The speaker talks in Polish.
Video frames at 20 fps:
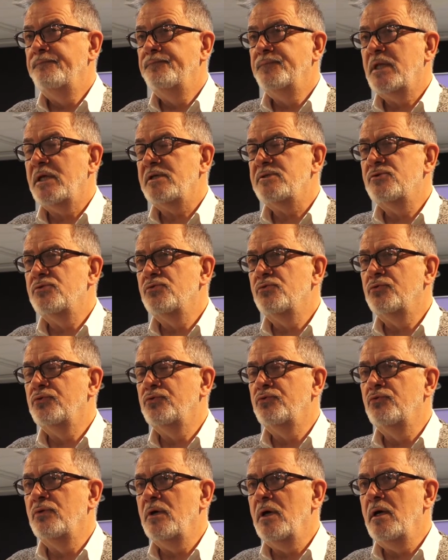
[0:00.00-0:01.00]
ta
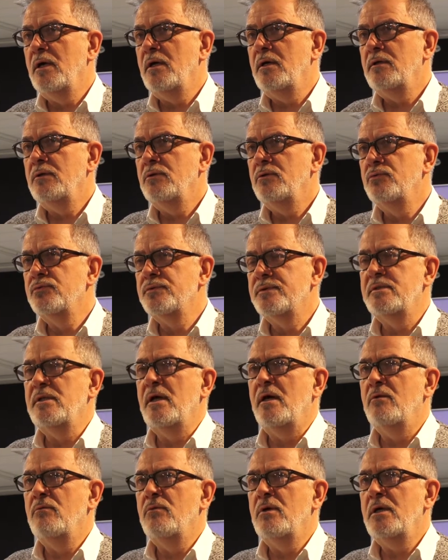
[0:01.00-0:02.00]
struktura
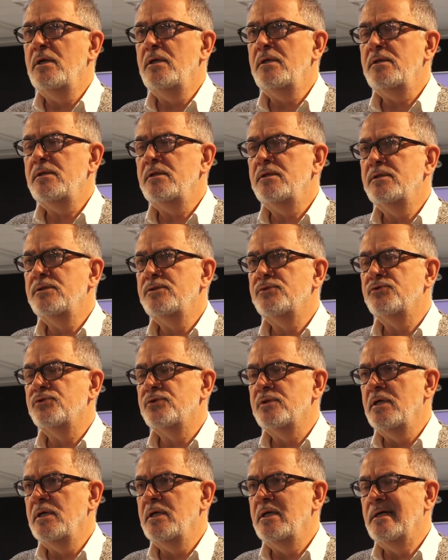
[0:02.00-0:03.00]
uznała,
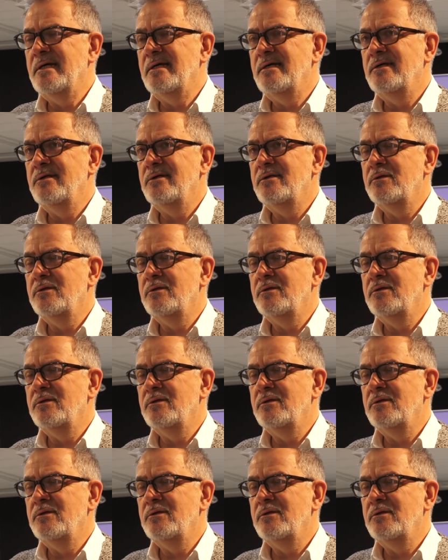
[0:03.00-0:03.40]
że